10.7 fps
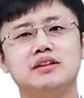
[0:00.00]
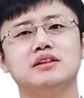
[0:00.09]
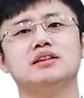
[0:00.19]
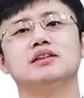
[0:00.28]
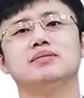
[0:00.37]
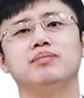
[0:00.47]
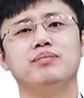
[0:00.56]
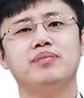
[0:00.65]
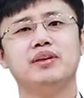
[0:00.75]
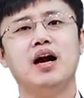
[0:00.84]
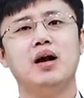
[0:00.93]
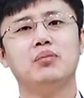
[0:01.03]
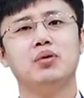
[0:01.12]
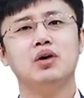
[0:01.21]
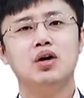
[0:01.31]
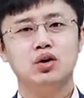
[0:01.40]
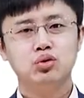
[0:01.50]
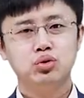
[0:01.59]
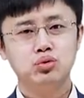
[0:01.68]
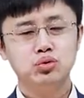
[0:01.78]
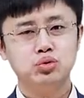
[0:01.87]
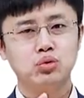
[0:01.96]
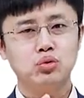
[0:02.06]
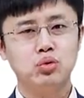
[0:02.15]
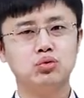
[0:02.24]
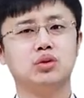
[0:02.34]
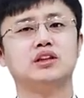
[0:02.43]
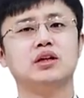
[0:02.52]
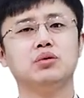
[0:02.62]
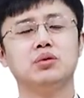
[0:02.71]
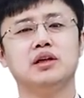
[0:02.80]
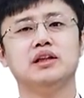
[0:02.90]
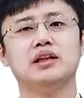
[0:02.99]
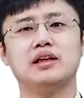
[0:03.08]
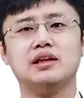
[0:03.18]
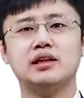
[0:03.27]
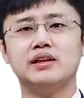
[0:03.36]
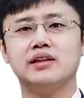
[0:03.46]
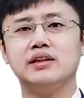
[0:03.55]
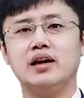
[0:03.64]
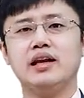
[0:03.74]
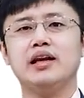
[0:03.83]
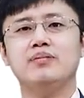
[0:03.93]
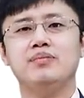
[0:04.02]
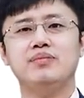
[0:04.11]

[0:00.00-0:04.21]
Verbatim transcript: 信息；第二步，突出工作成果和你个人的能力；